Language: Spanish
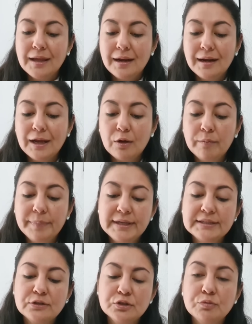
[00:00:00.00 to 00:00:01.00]
Le compré
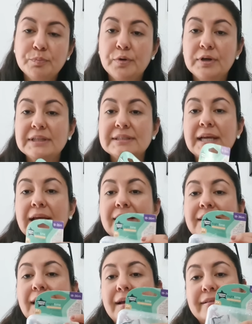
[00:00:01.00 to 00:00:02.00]
estos chupones a
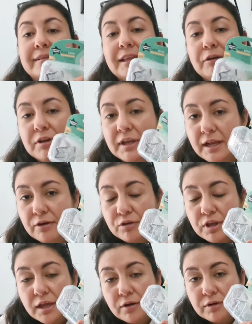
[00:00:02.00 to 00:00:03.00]
Dante, aunque ya no
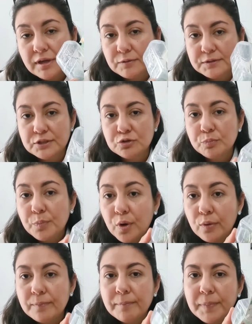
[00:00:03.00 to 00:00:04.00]
quiero que use
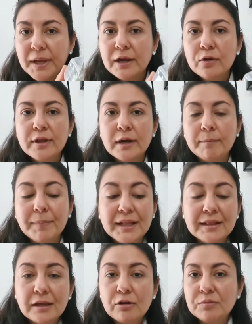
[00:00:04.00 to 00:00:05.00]
chupón, pero de
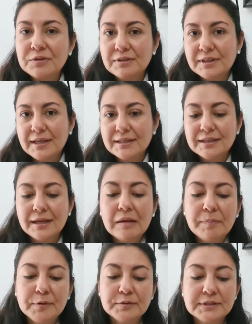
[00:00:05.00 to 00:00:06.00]
repente, como ahorita ya está en
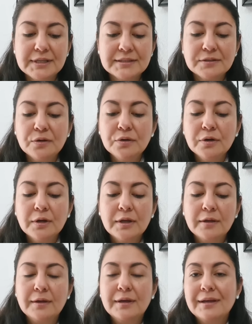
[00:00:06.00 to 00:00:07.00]
el proceso,
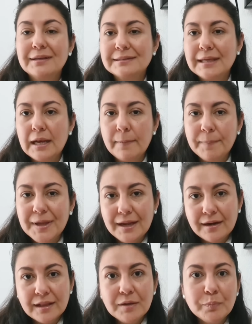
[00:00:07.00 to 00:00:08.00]
se le
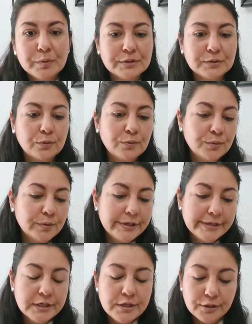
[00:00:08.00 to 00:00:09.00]
pierde y pues, uy,
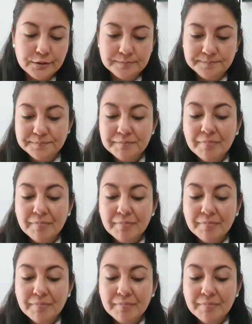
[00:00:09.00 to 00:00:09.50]
no,